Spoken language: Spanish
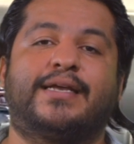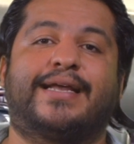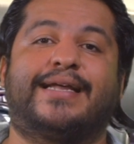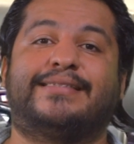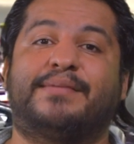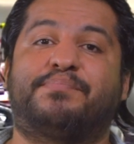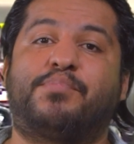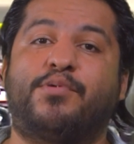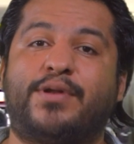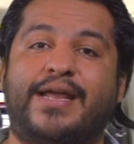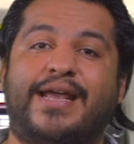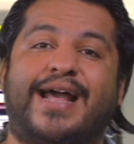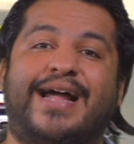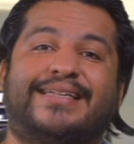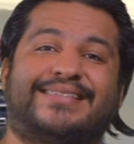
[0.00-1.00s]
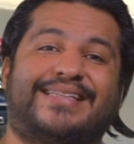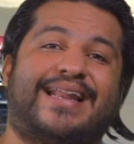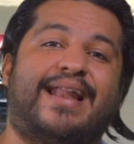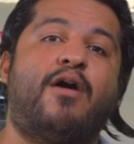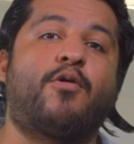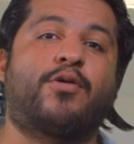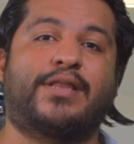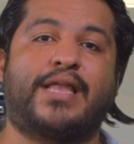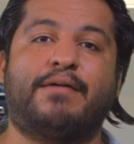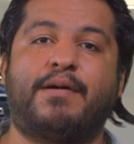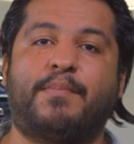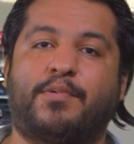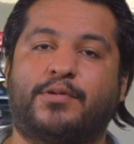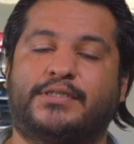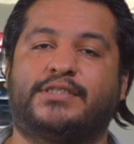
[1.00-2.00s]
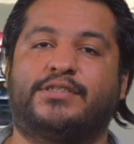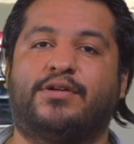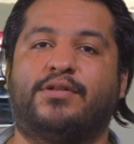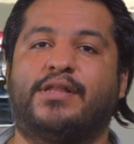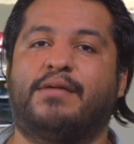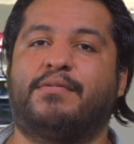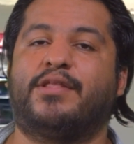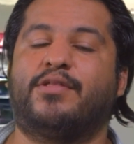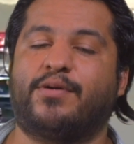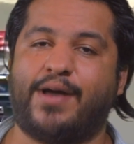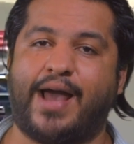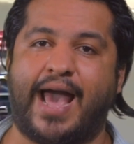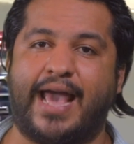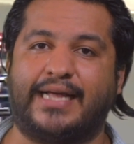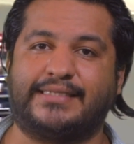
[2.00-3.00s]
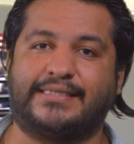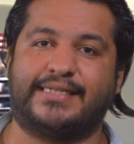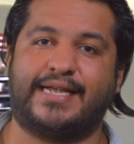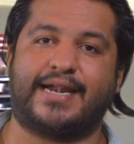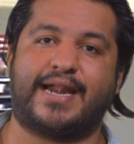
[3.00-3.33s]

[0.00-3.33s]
que se pone hasta la octava posición debido a este